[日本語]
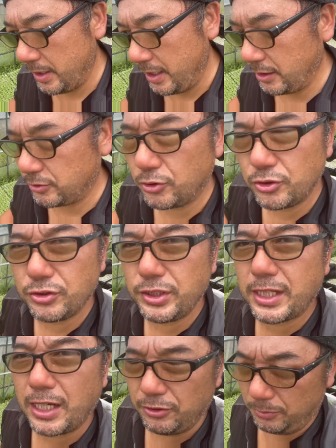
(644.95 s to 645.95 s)
150以
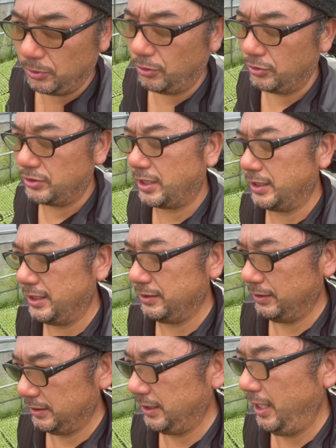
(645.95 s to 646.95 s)
下のものを使って
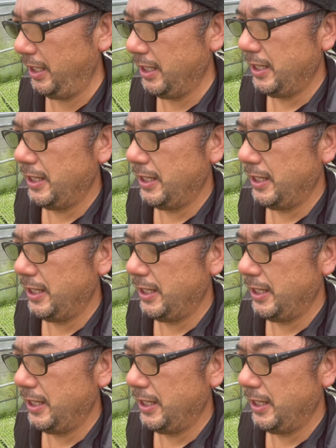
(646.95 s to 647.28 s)
ください。